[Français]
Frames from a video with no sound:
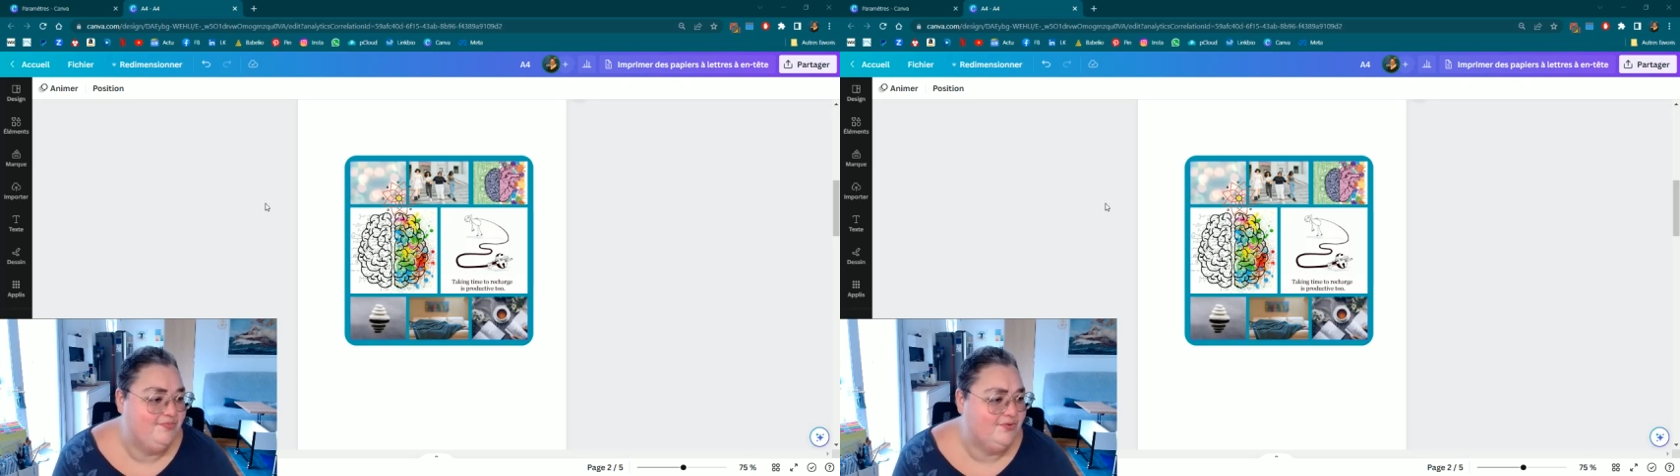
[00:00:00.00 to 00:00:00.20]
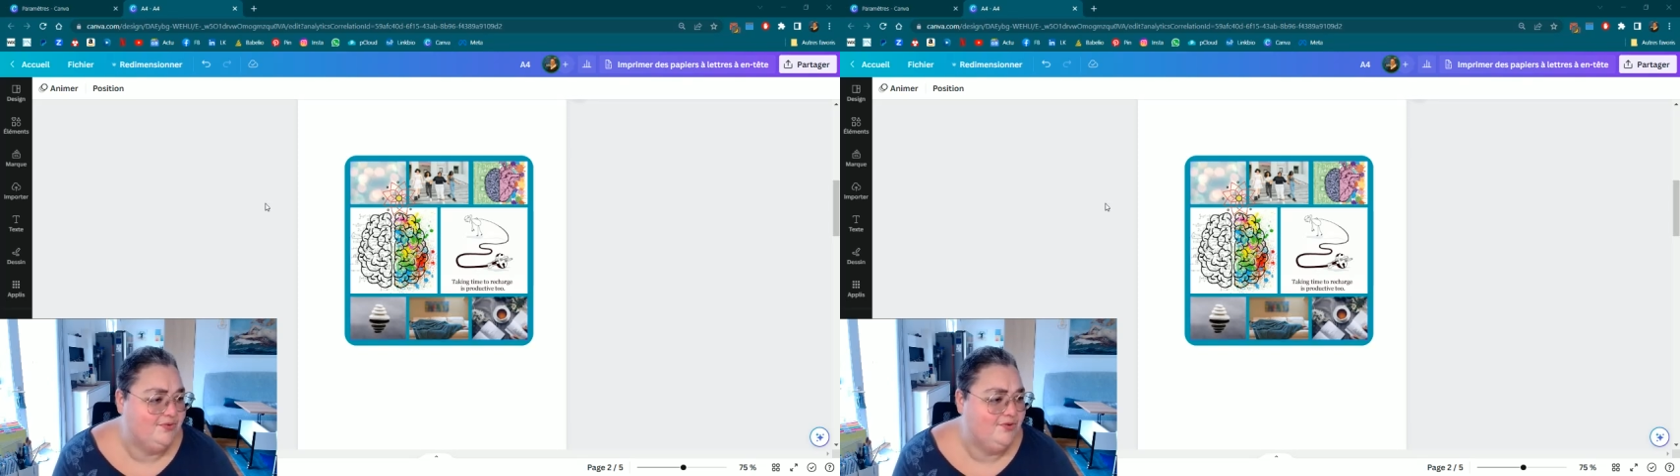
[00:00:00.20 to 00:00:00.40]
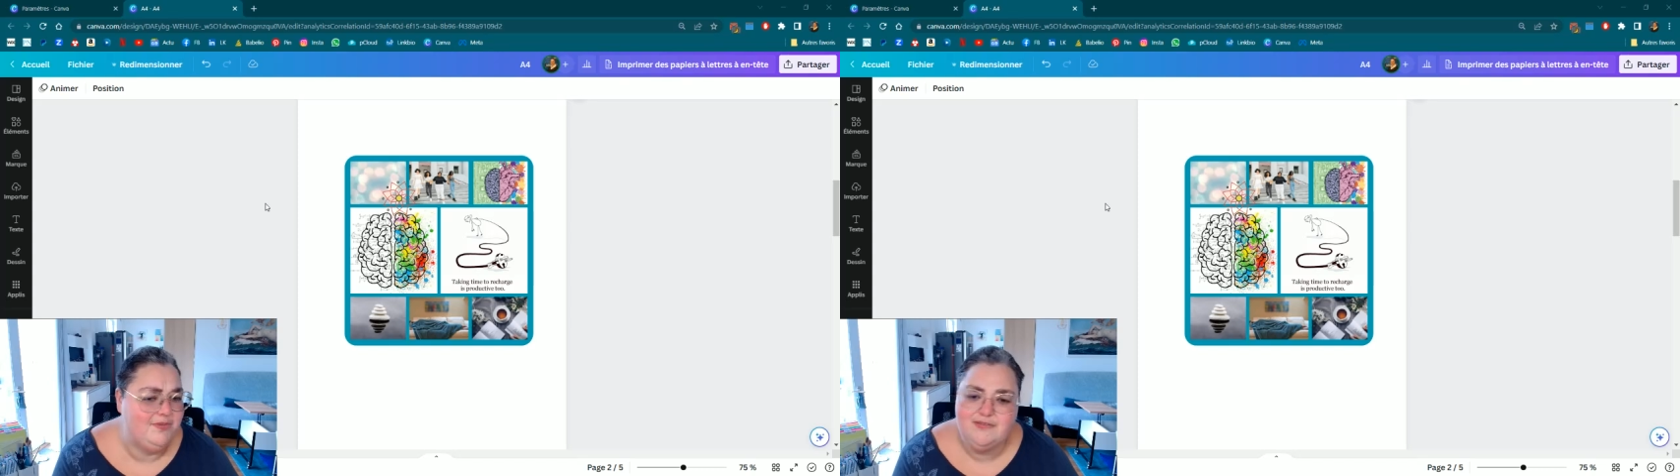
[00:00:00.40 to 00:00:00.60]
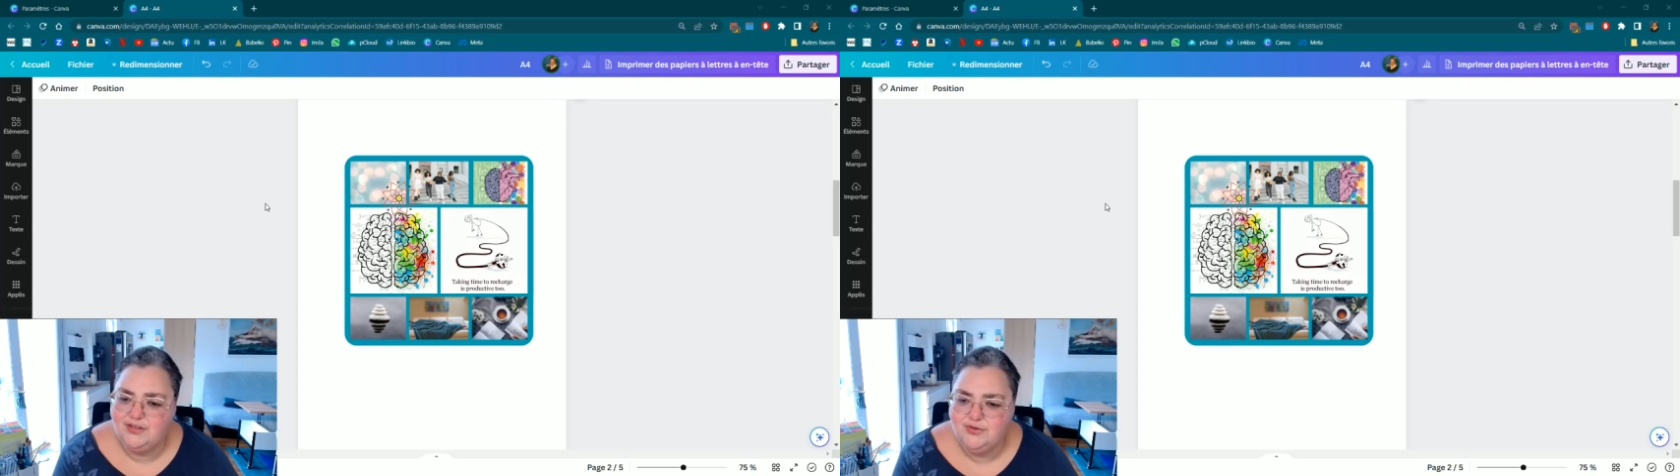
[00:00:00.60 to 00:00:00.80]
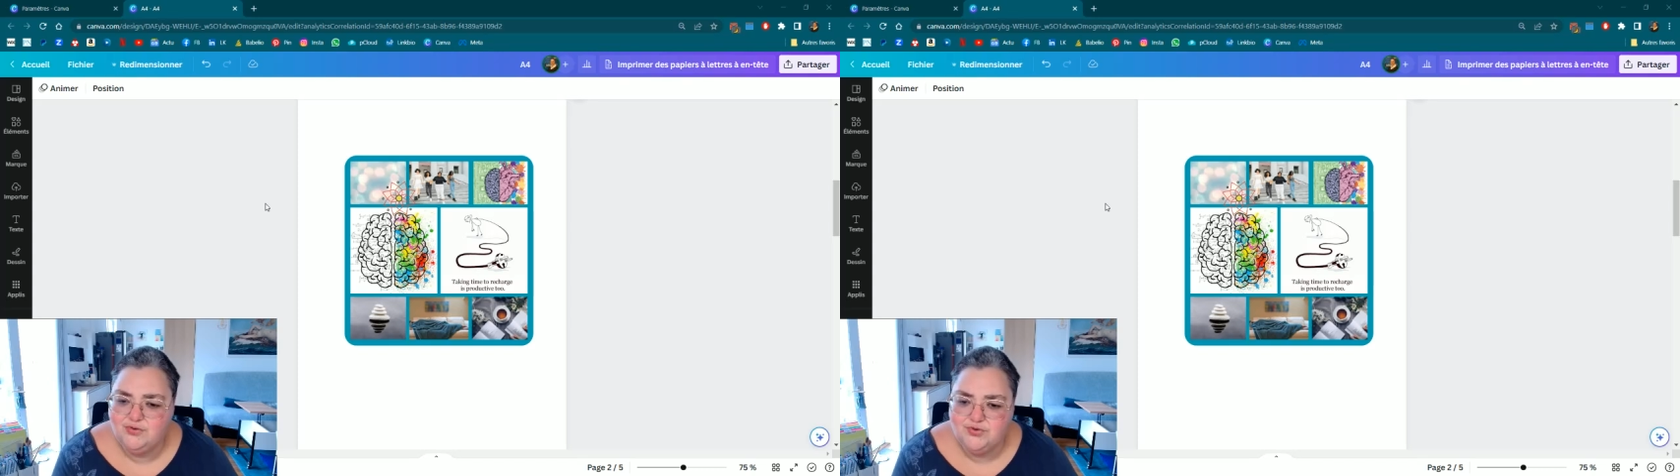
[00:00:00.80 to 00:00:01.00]
pour
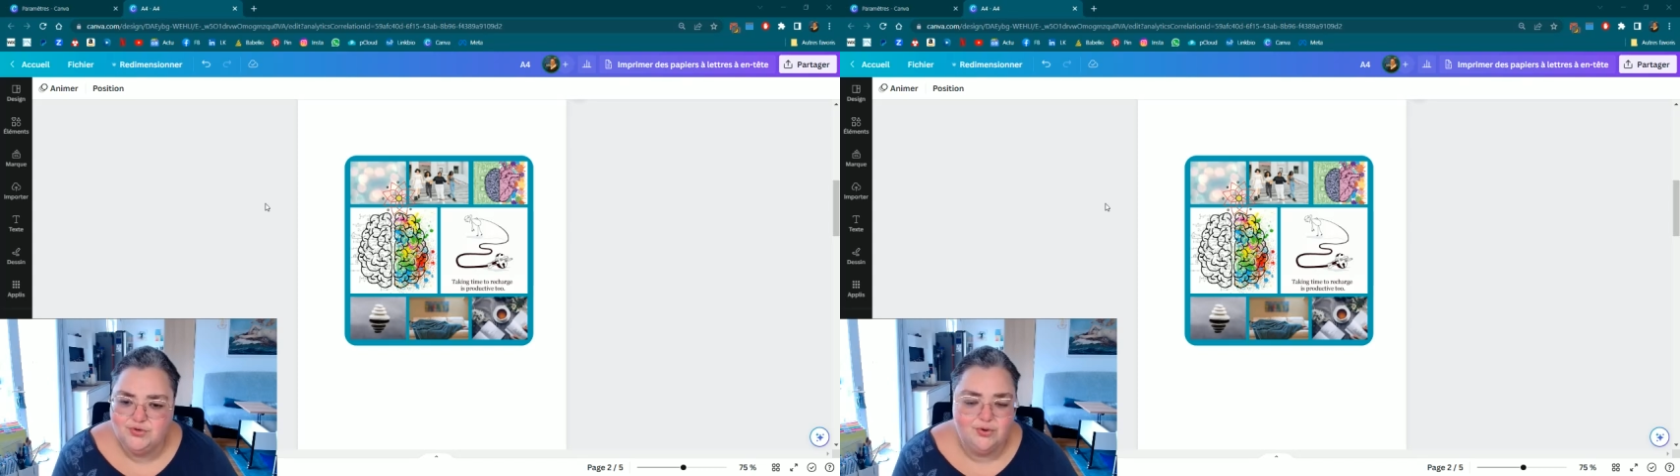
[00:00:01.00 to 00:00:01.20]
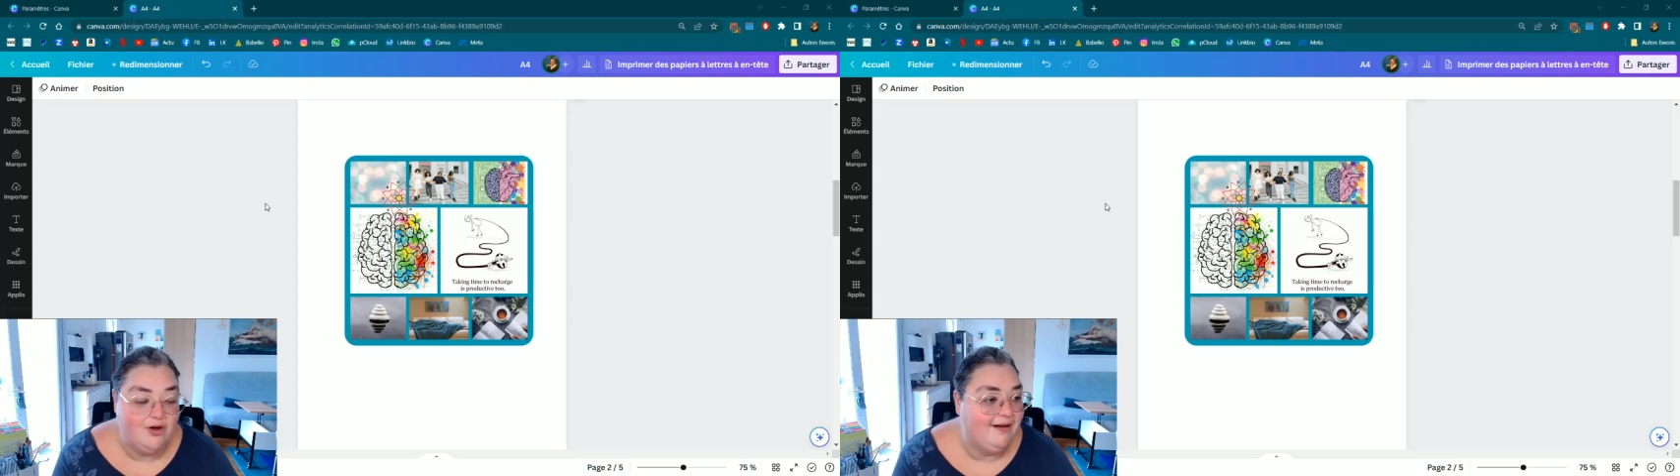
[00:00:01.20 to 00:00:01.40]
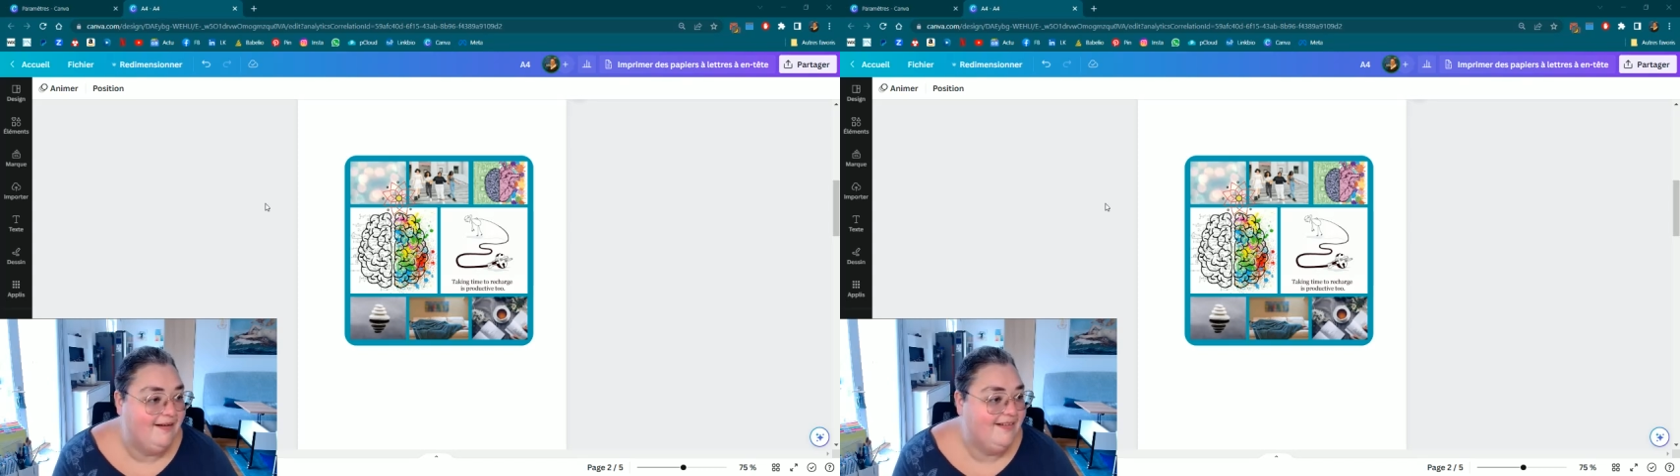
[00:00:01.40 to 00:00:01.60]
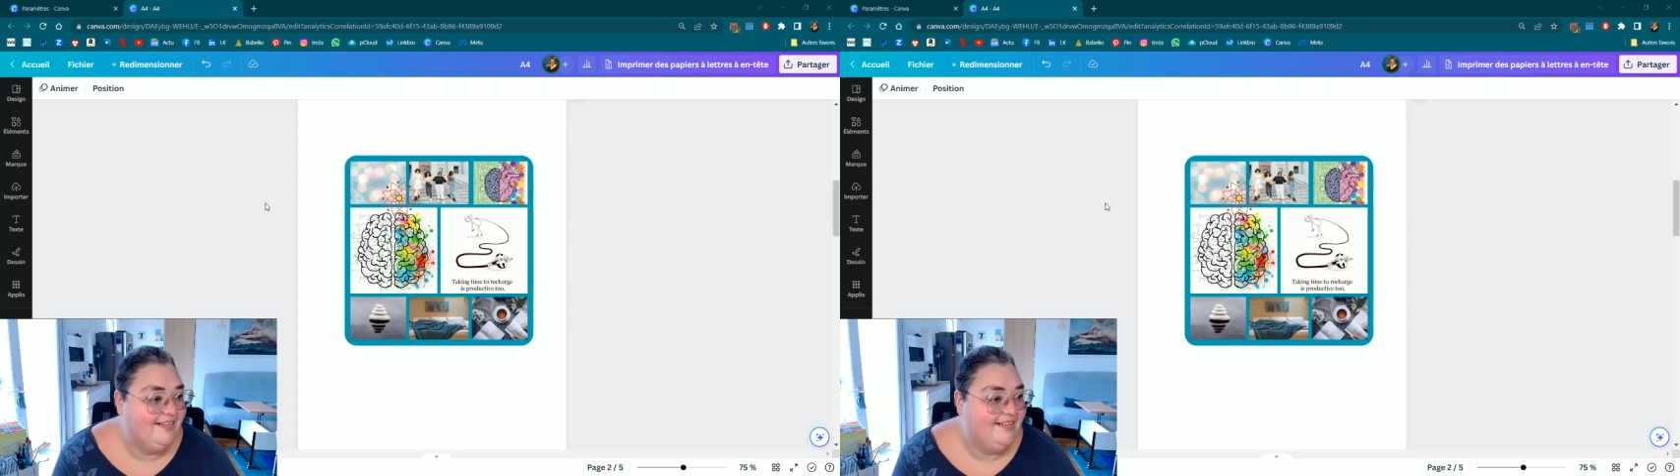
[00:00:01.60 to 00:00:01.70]
2022, je crois.